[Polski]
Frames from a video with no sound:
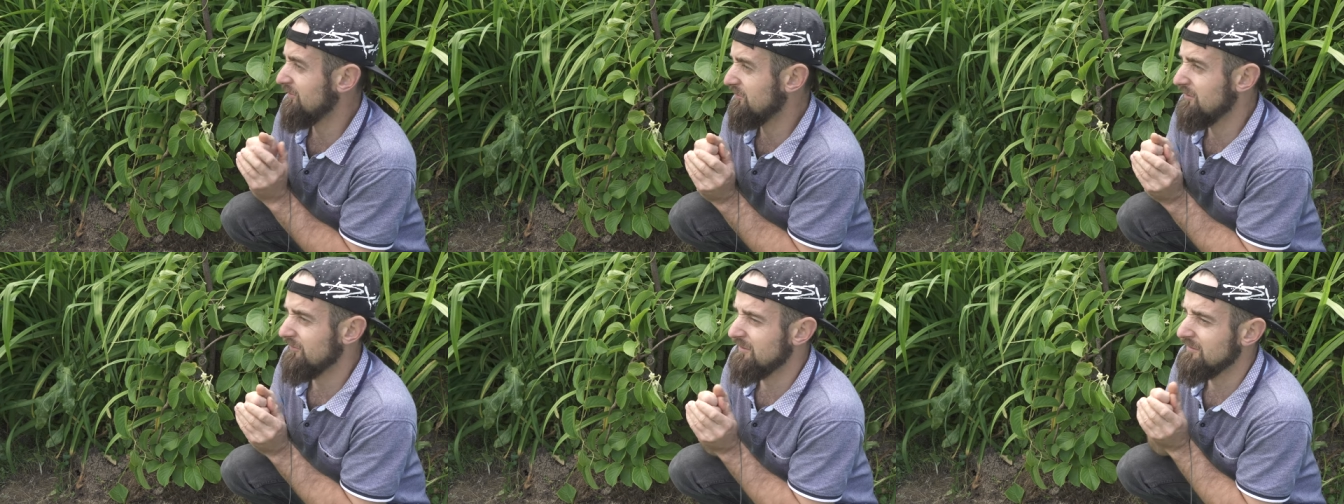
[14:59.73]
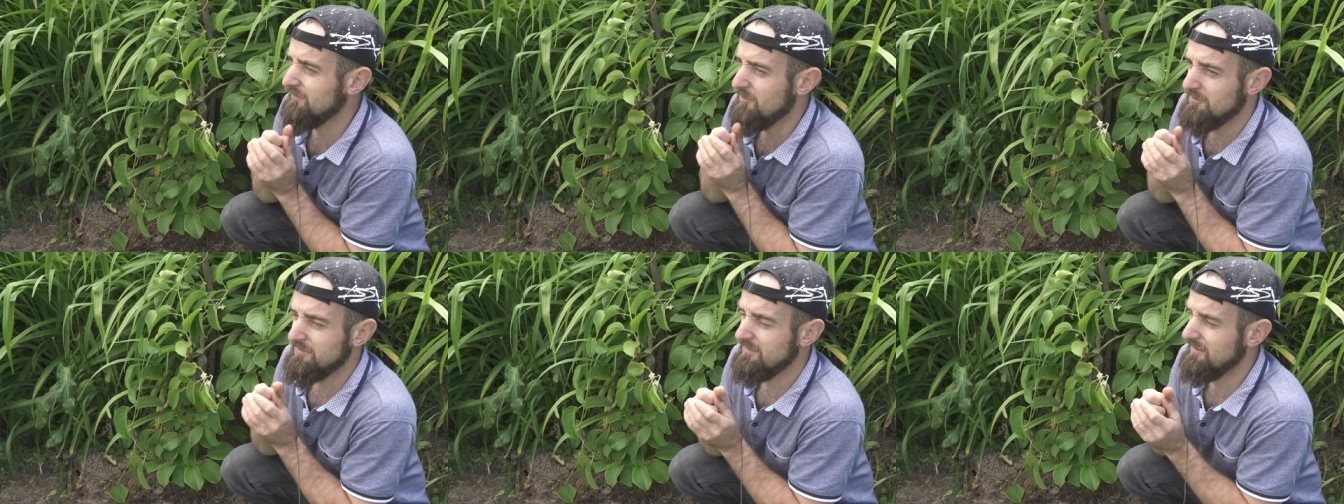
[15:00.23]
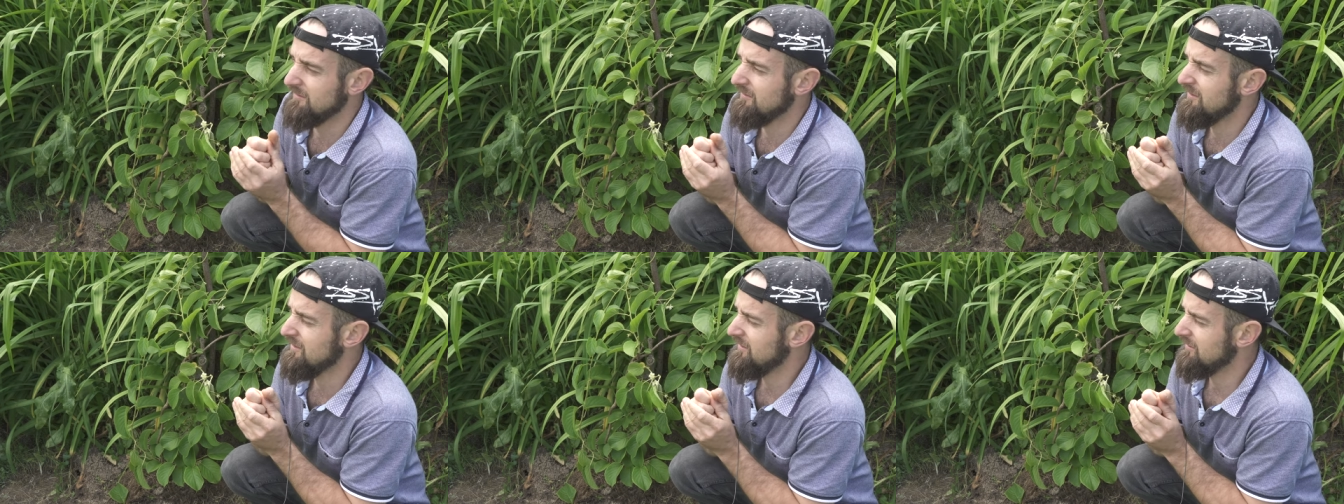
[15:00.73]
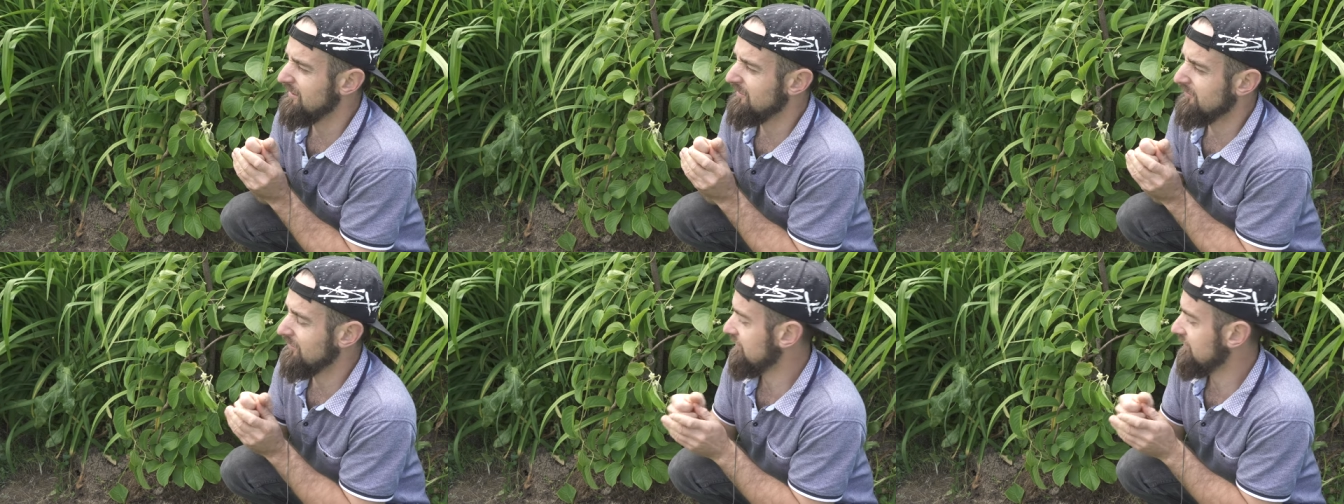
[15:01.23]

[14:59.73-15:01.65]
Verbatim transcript: szczególnie, że jest wiosna i jeszcze